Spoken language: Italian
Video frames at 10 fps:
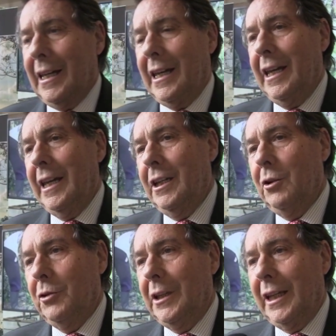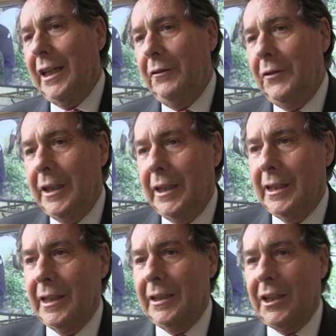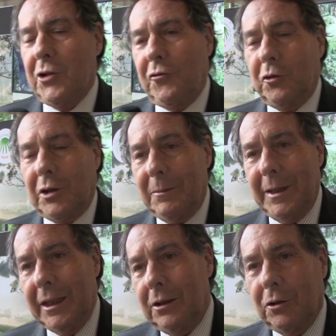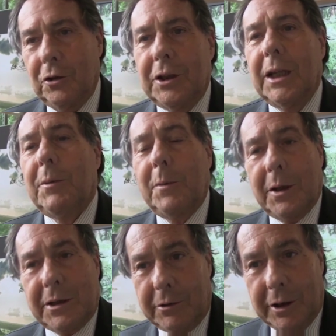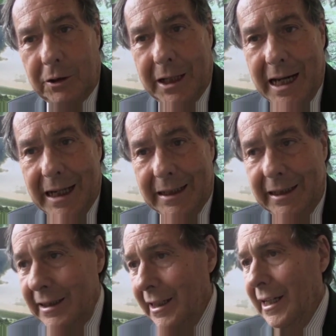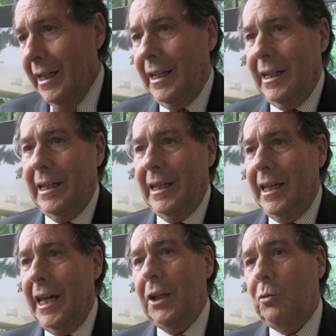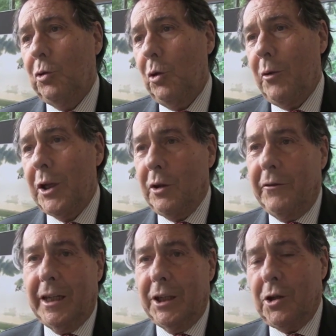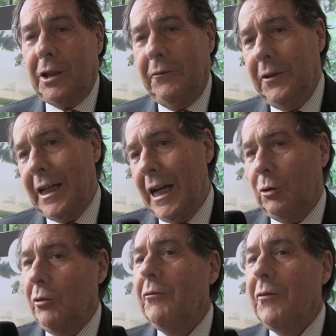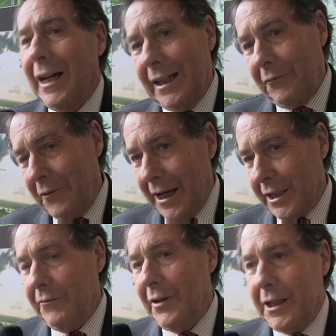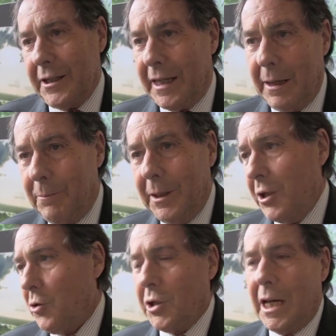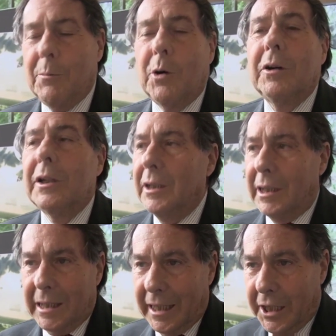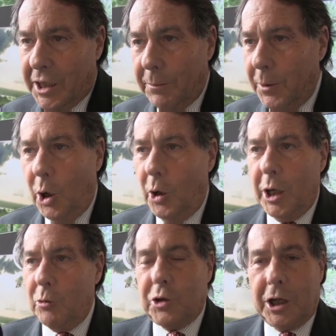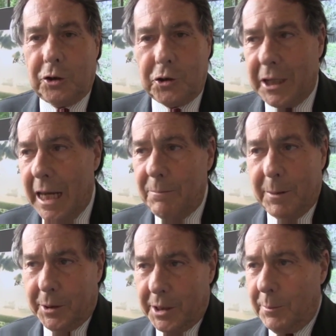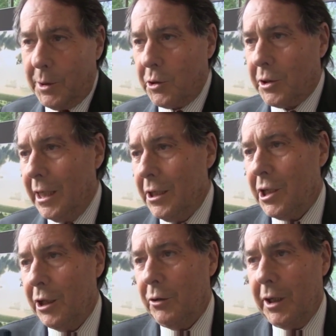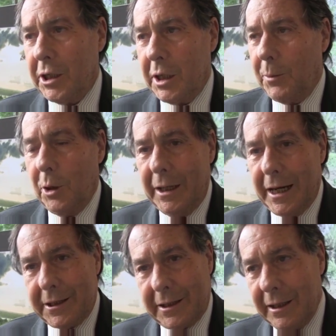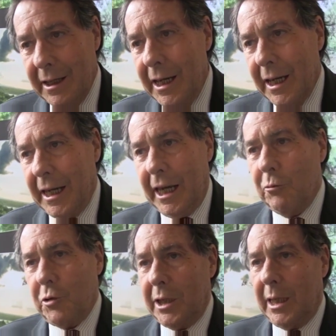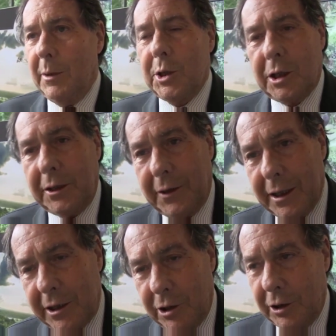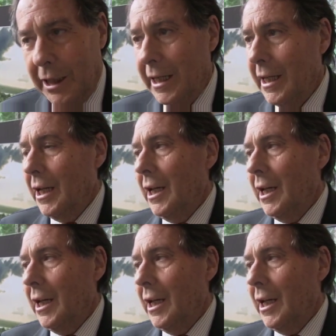che non derivi eh, da sfruttamento delle popolazioni locali eh, e tutto questo viene certificato in varie fasi, in vari step. Adesso siamo l'RSPO è un certo step, per esempio adesso sta lanciando l'RSPO Next che è un sistema di certificazione